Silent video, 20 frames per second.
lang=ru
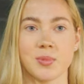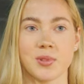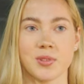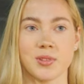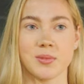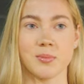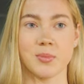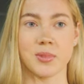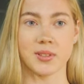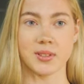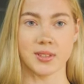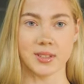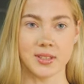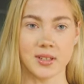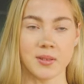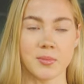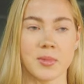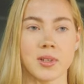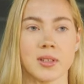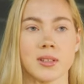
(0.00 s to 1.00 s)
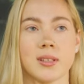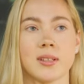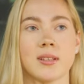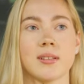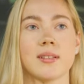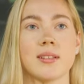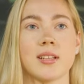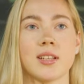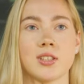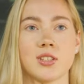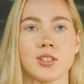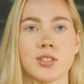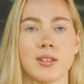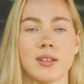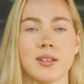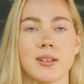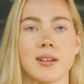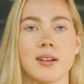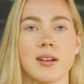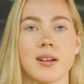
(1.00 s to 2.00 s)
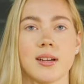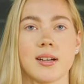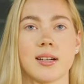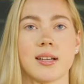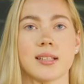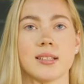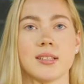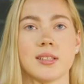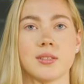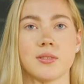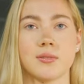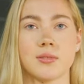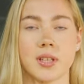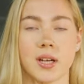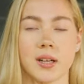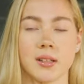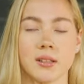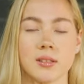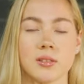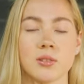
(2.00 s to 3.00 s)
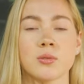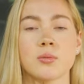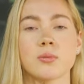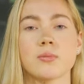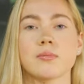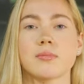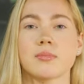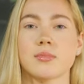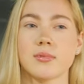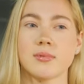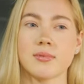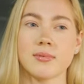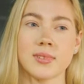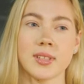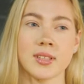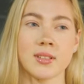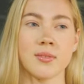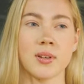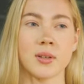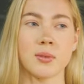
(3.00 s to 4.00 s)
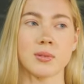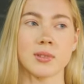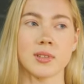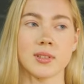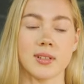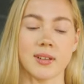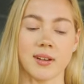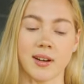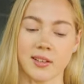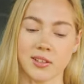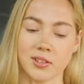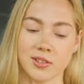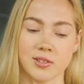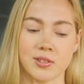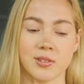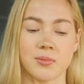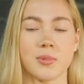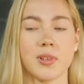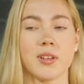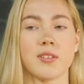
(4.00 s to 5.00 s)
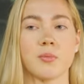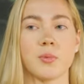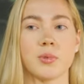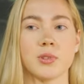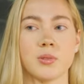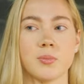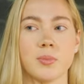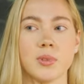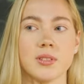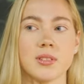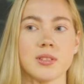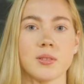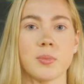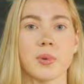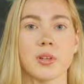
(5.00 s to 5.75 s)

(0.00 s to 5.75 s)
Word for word: бодибилдингом, они начали ходить в зал. Ну, на два годика раньше, чем я в бодибилдинг